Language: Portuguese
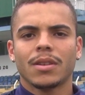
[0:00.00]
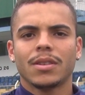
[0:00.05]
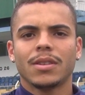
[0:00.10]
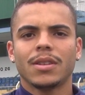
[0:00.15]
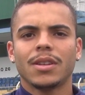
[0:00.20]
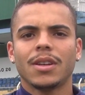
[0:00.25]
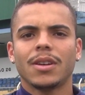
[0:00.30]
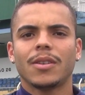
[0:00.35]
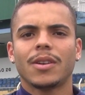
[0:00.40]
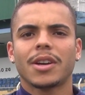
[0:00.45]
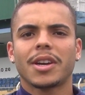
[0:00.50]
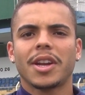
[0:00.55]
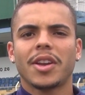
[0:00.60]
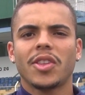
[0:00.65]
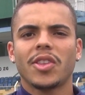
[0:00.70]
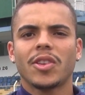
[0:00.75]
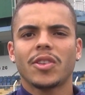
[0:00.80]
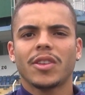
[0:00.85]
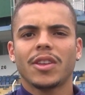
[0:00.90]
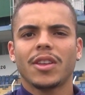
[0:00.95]
Não,
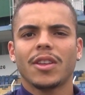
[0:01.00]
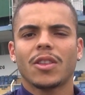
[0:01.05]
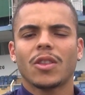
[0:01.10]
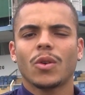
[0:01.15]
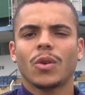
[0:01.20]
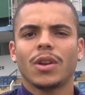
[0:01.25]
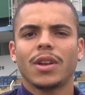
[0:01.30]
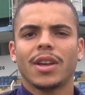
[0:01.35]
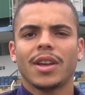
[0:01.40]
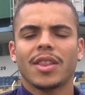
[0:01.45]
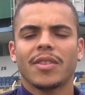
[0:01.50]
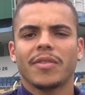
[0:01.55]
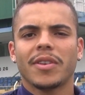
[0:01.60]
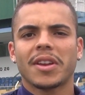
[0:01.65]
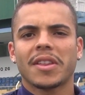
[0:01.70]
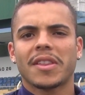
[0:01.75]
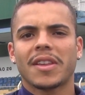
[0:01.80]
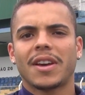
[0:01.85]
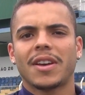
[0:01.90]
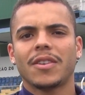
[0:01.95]
acredito que escolher
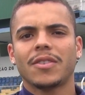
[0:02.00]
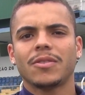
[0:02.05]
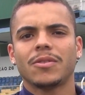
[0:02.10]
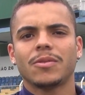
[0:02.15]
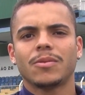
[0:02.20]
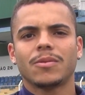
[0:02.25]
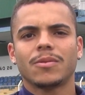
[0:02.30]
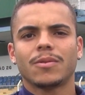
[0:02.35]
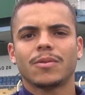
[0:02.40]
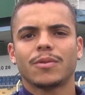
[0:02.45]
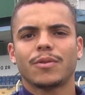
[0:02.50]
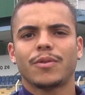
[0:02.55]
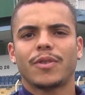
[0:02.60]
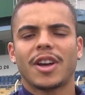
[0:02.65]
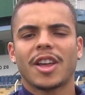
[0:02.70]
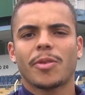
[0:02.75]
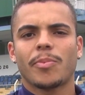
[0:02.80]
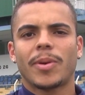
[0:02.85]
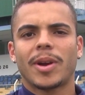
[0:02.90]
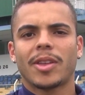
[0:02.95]
adversário não
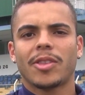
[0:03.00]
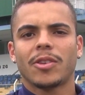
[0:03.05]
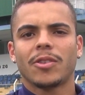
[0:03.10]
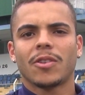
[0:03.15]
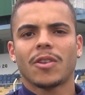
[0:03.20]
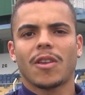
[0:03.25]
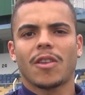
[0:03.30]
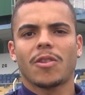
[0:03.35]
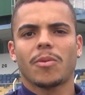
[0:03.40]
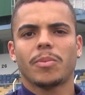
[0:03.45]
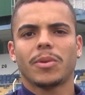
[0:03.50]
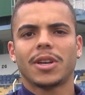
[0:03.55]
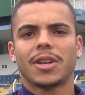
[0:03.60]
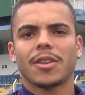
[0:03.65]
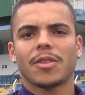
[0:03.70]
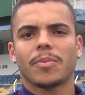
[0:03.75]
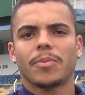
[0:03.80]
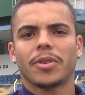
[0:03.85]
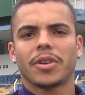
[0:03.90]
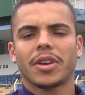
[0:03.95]
faz parte dos nossos
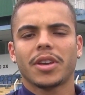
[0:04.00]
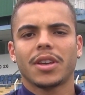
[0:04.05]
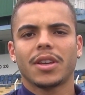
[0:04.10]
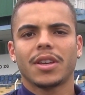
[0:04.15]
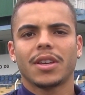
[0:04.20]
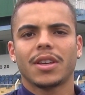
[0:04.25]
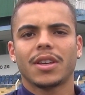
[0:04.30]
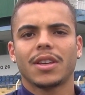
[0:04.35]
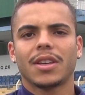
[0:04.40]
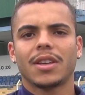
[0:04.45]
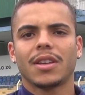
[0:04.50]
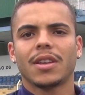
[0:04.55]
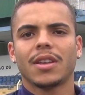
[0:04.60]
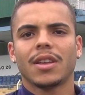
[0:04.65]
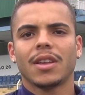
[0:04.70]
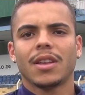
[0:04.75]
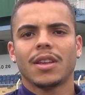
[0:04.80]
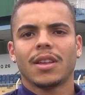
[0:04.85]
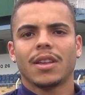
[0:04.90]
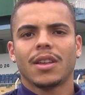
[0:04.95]
planos, porque
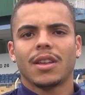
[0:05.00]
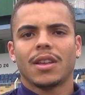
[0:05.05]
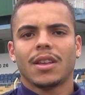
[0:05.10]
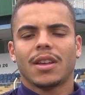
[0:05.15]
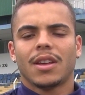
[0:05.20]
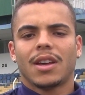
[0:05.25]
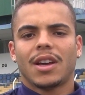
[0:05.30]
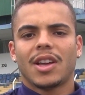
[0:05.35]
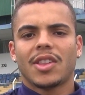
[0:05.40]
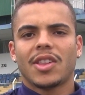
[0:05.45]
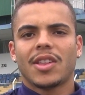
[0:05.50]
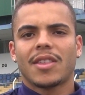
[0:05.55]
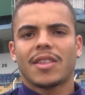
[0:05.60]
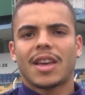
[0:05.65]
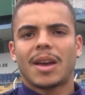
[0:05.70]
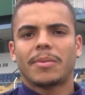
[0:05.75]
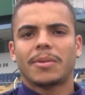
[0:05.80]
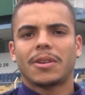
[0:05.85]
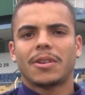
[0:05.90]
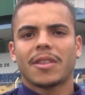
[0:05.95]
a gente
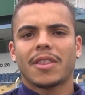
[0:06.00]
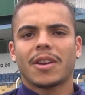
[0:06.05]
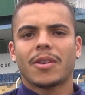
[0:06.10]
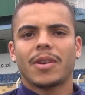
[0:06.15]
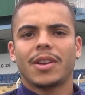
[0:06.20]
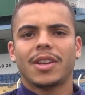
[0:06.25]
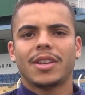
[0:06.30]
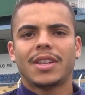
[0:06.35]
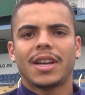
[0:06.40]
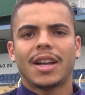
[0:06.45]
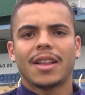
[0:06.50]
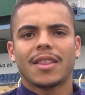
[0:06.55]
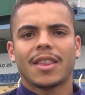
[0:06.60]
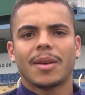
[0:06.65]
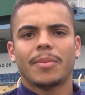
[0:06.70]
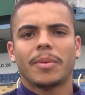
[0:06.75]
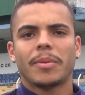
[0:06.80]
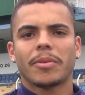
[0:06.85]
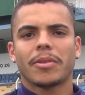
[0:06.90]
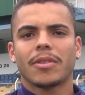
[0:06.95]
sabe da nossa qualidade,
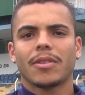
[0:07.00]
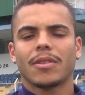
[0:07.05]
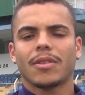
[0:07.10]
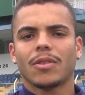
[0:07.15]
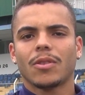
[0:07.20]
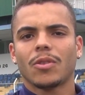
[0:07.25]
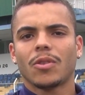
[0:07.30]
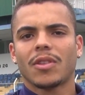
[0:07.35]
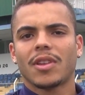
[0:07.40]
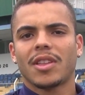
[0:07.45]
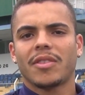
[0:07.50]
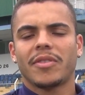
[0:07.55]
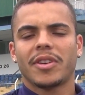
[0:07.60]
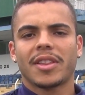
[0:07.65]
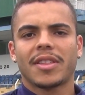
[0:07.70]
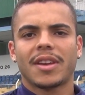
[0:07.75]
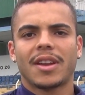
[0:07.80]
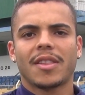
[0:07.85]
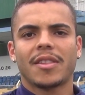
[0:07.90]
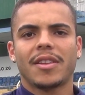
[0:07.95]
sabemos dos
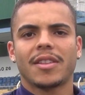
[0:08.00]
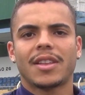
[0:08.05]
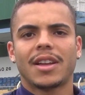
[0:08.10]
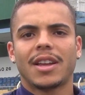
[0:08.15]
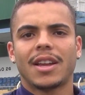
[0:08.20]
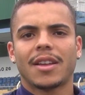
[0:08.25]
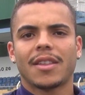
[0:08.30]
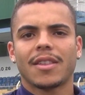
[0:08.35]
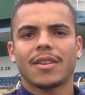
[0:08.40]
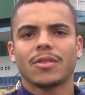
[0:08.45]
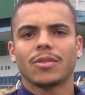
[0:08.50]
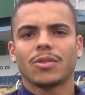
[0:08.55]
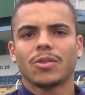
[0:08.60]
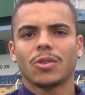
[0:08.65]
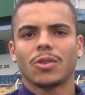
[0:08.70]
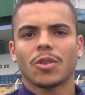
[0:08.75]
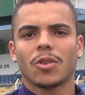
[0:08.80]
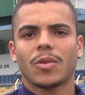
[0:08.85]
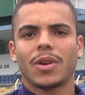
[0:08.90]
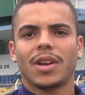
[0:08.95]
adversários que estão tá lá, que são
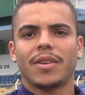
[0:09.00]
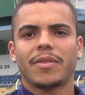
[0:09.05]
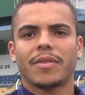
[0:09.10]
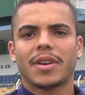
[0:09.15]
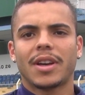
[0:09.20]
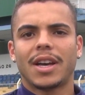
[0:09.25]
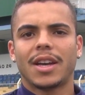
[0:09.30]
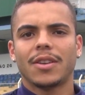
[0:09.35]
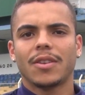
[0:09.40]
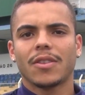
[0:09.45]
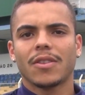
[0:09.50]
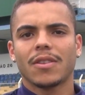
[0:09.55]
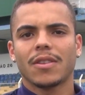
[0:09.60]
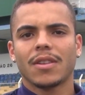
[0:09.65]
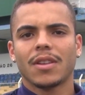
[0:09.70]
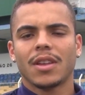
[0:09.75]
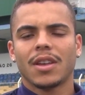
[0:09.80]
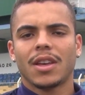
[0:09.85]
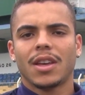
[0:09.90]
todos qualificados.